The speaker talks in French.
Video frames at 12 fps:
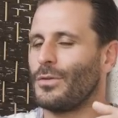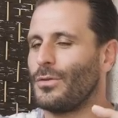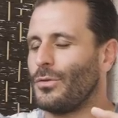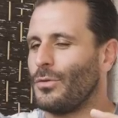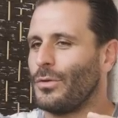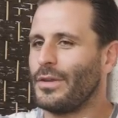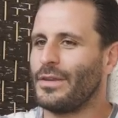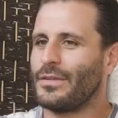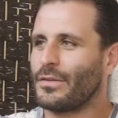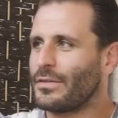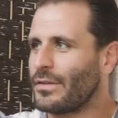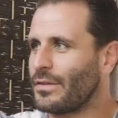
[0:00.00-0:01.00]
de donner des
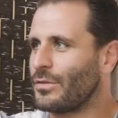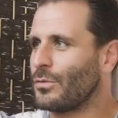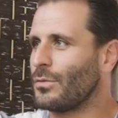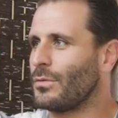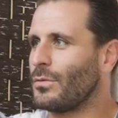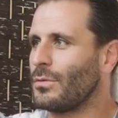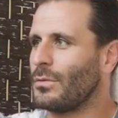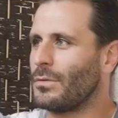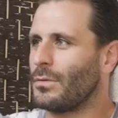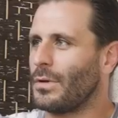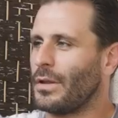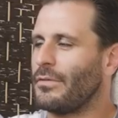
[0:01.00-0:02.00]

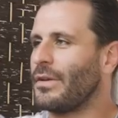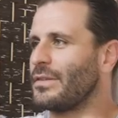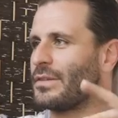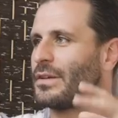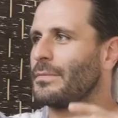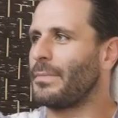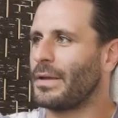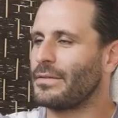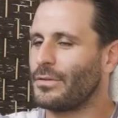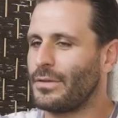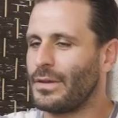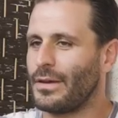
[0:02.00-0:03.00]
sensations à l'adversaire, par
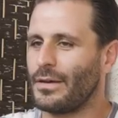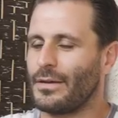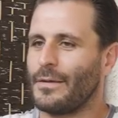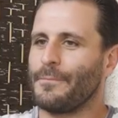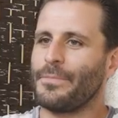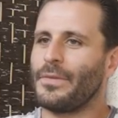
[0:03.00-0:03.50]
et